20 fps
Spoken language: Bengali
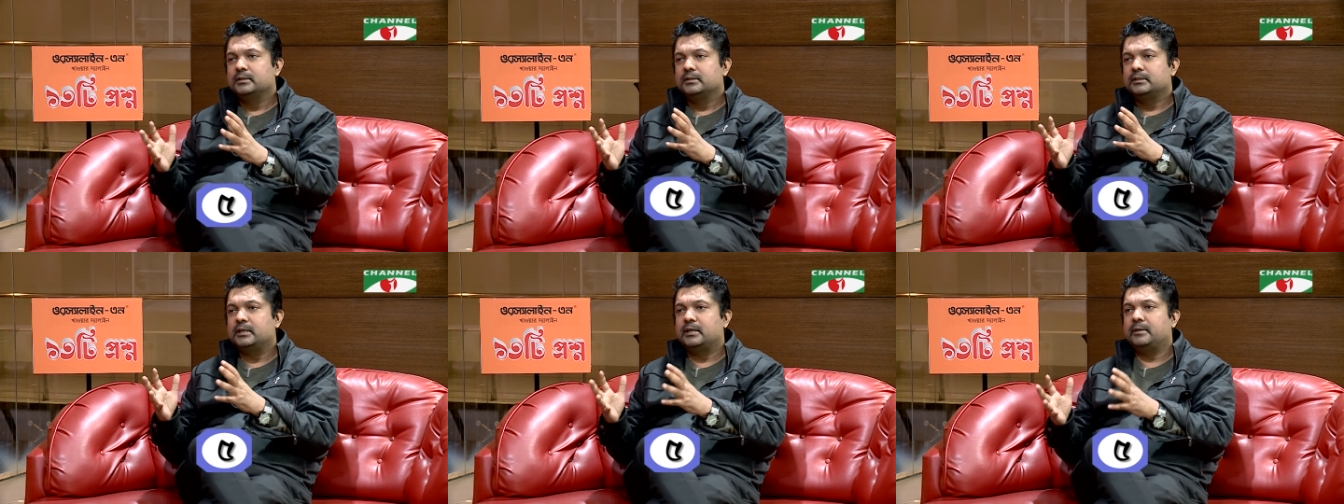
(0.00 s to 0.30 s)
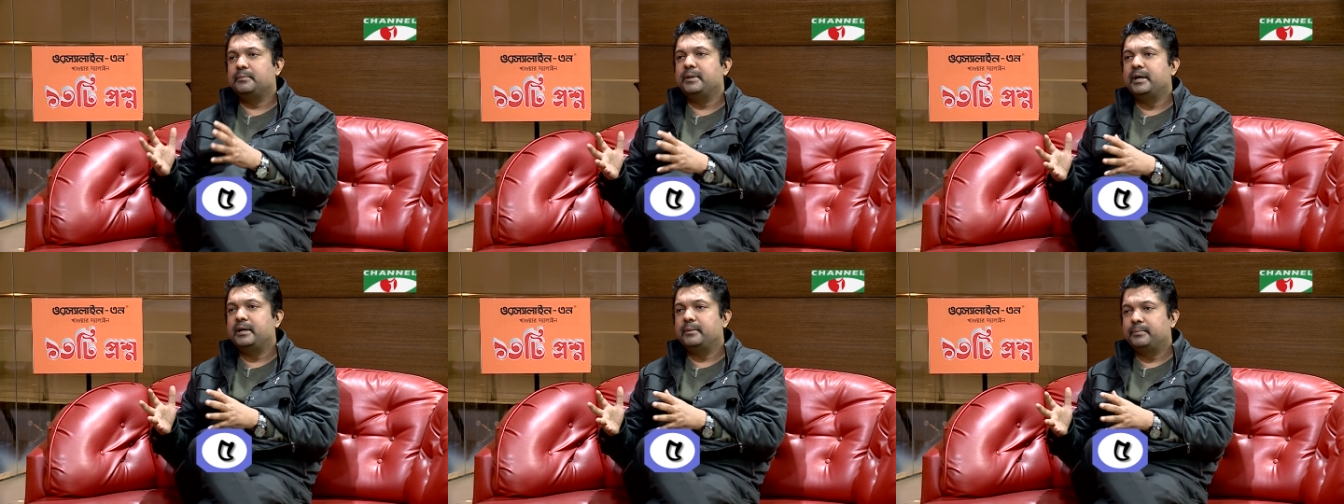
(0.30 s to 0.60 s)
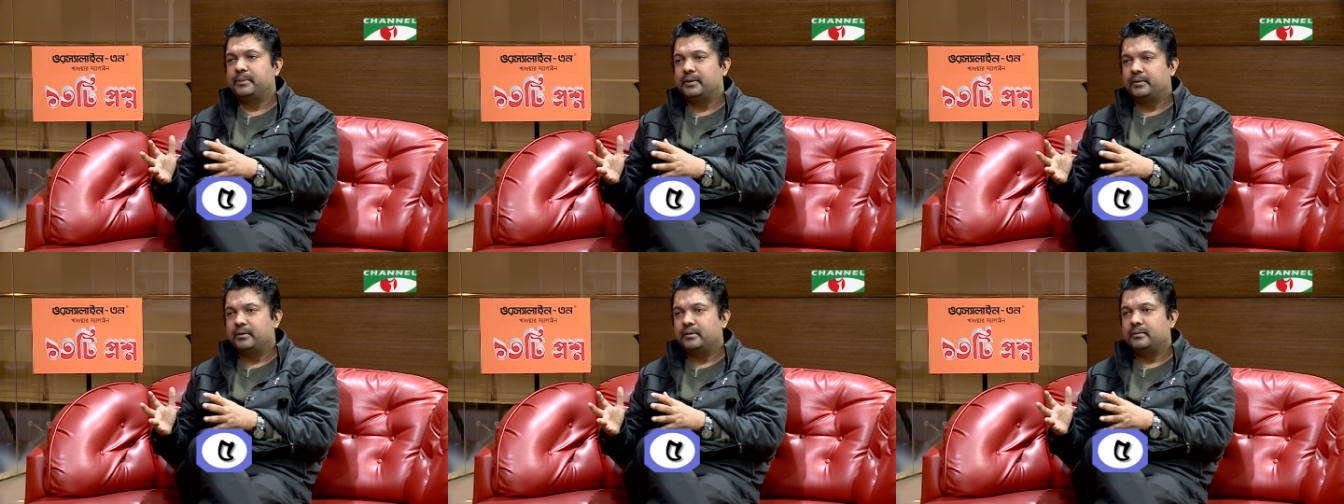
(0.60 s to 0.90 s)
যারা ম্যান
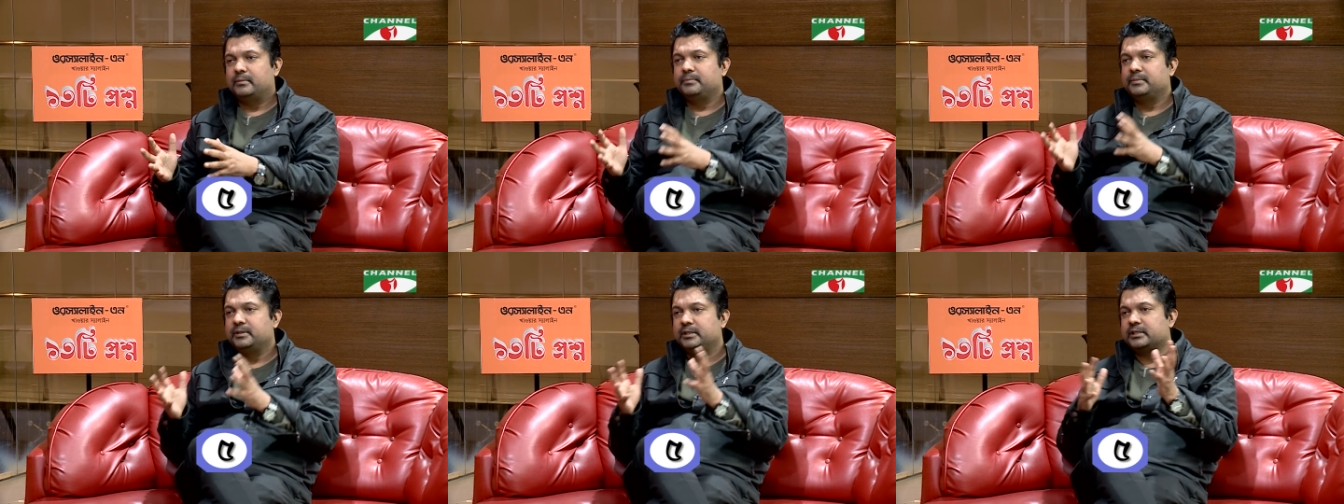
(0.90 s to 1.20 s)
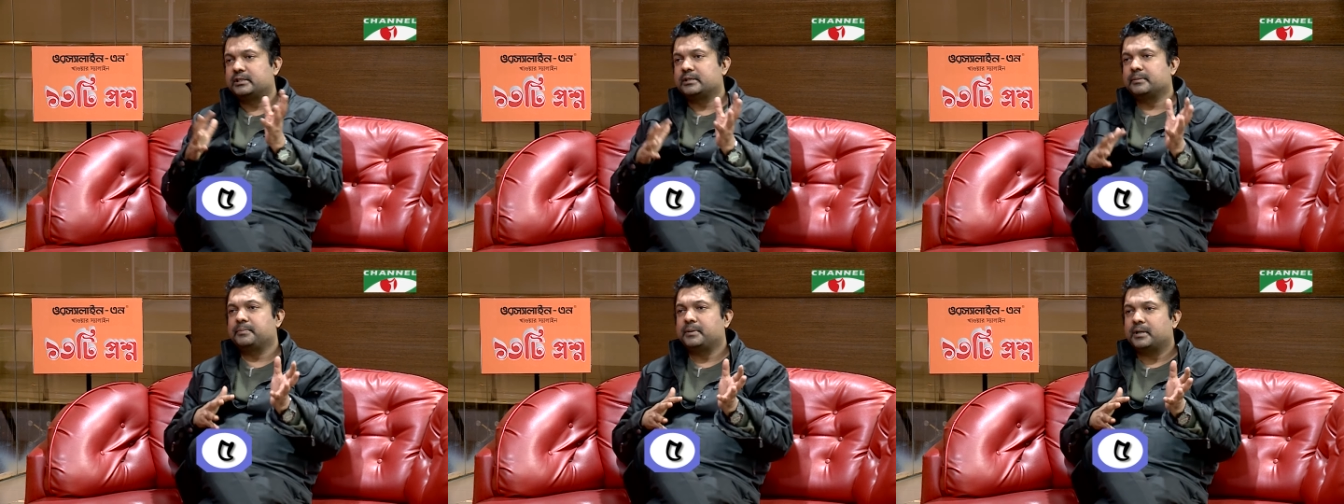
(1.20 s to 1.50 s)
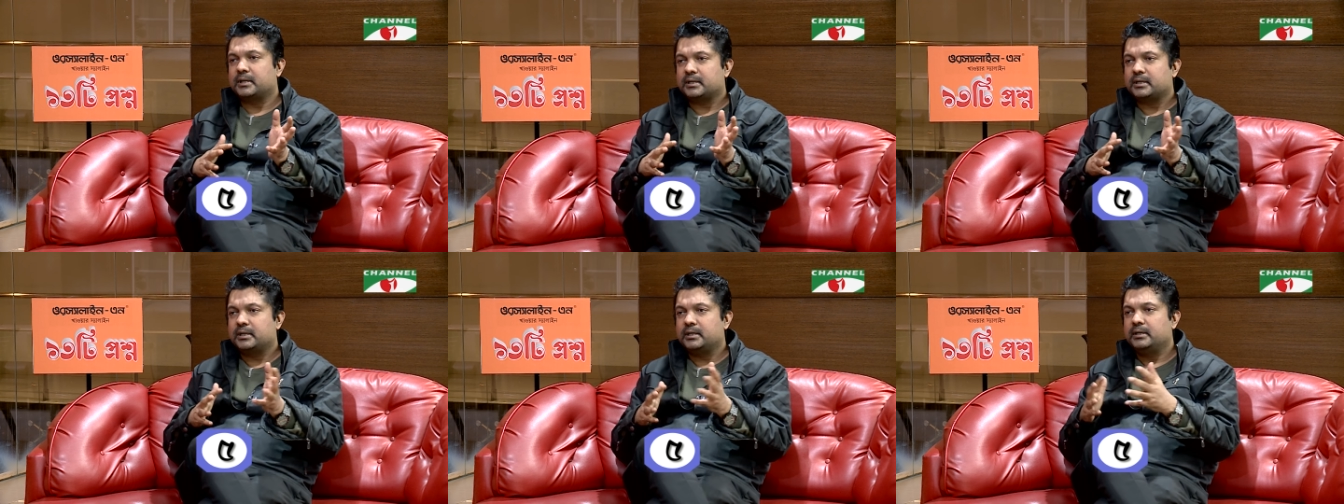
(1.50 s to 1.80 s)
পাওয়ার বিদেশে
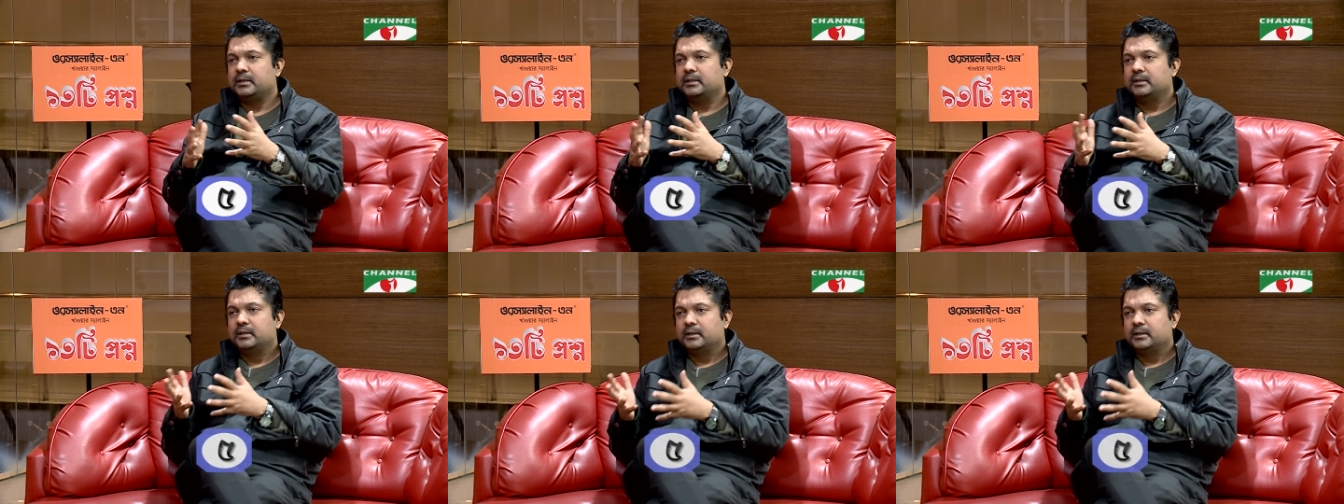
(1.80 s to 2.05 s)
পাঠায়